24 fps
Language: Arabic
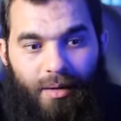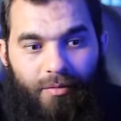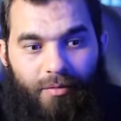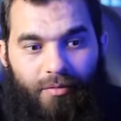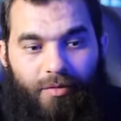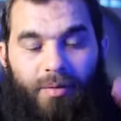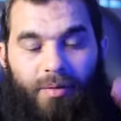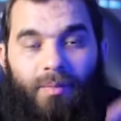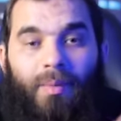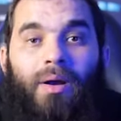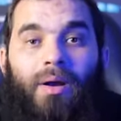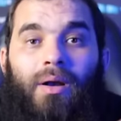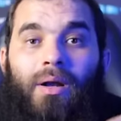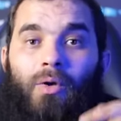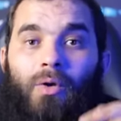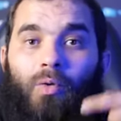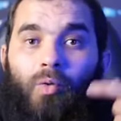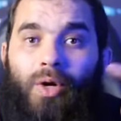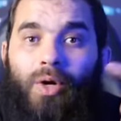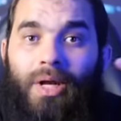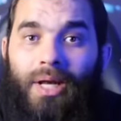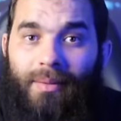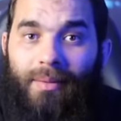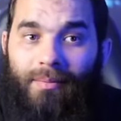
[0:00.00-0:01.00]
في المرة
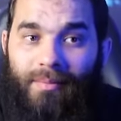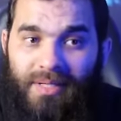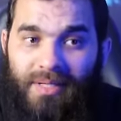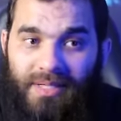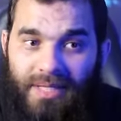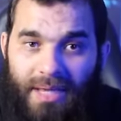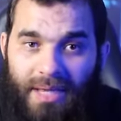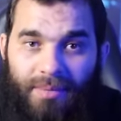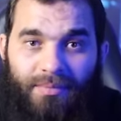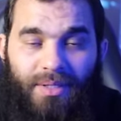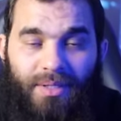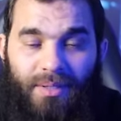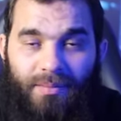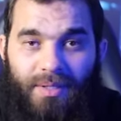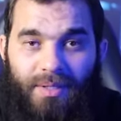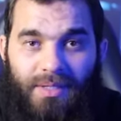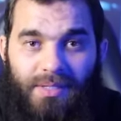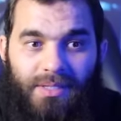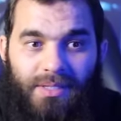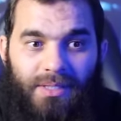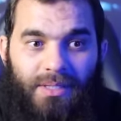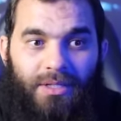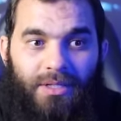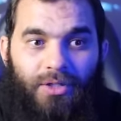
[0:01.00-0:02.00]
الأولى لما ذهبت
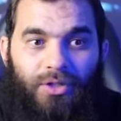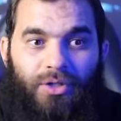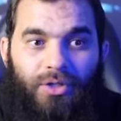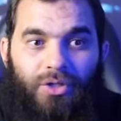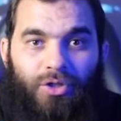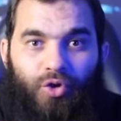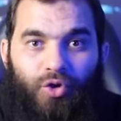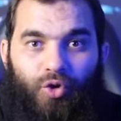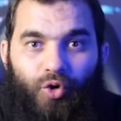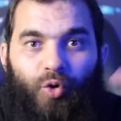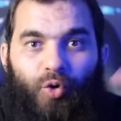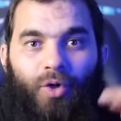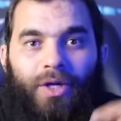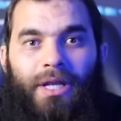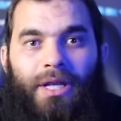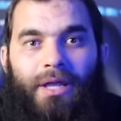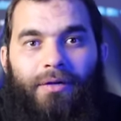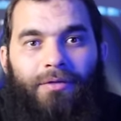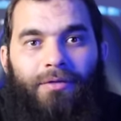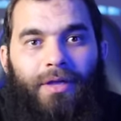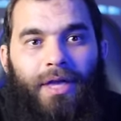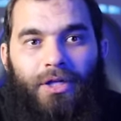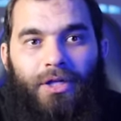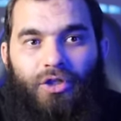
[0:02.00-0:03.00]
بإذني
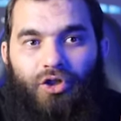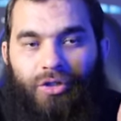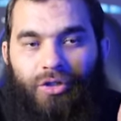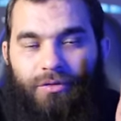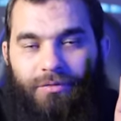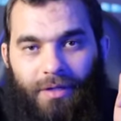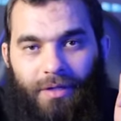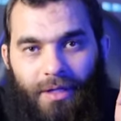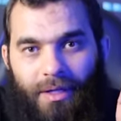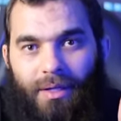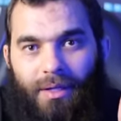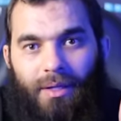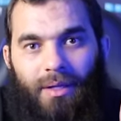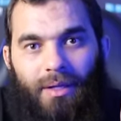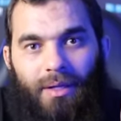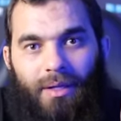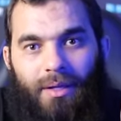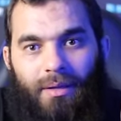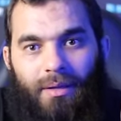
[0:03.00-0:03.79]
جعل فيها الشفاء